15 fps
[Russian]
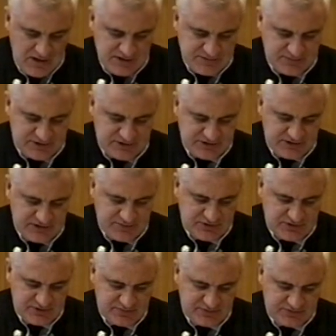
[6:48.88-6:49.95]
В показании
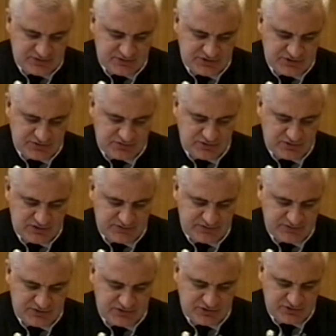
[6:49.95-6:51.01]
потерпевшего Шавлохова
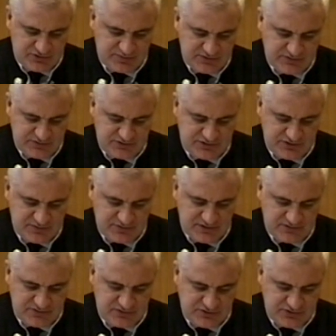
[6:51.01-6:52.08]
видно, что 1 сентября
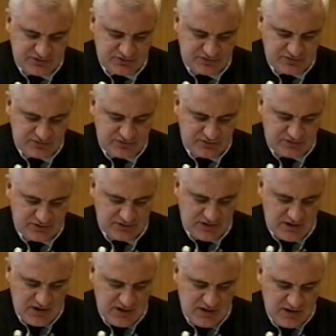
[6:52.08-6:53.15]
2004 года
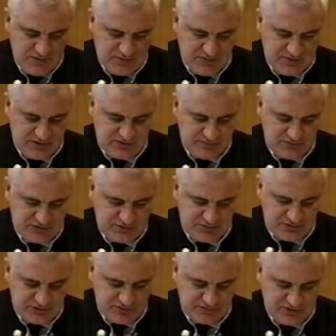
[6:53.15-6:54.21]
примерно 8
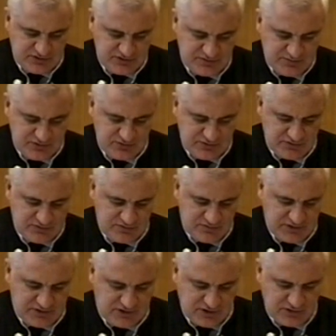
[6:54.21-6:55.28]
часов 30 минут его
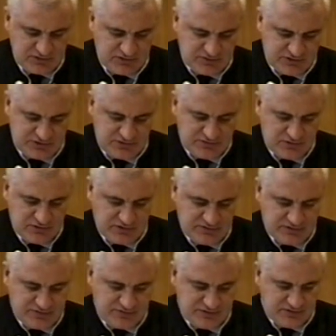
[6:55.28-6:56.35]
мать Хаутова Шавлохова
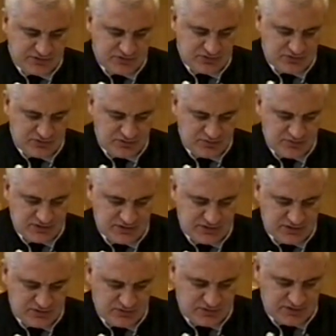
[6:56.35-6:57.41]
отвела в школу номер
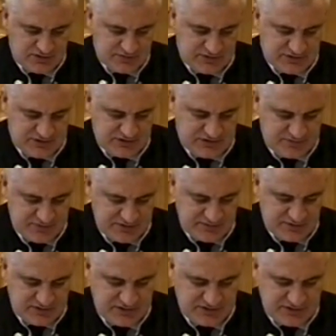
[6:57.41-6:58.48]
один города Беслана в
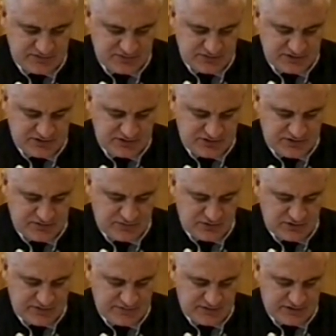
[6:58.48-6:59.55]
первый класс его сына
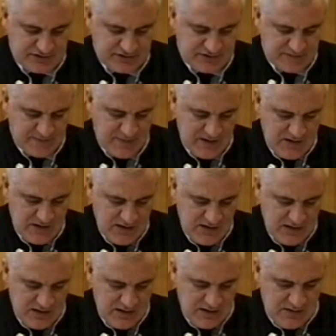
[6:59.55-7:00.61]
Шавлохова Алана –
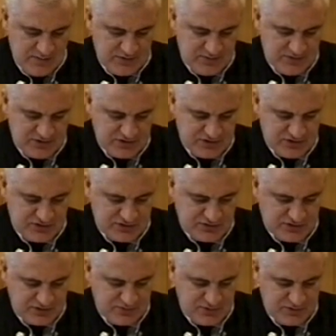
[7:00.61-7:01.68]
Примерно через
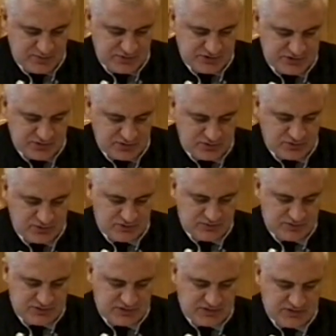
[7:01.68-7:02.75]
40 минут после их ухода
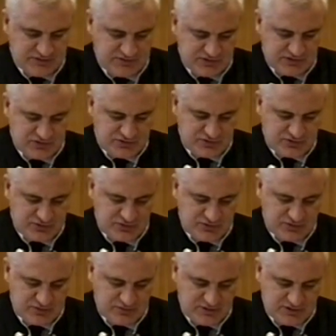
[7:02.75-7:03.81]
ему стало известно, что школа
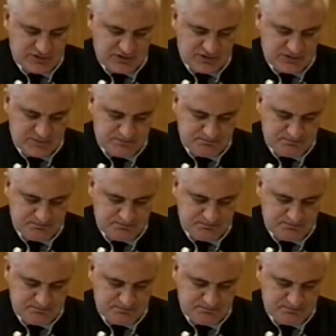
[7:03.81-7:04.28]
номер один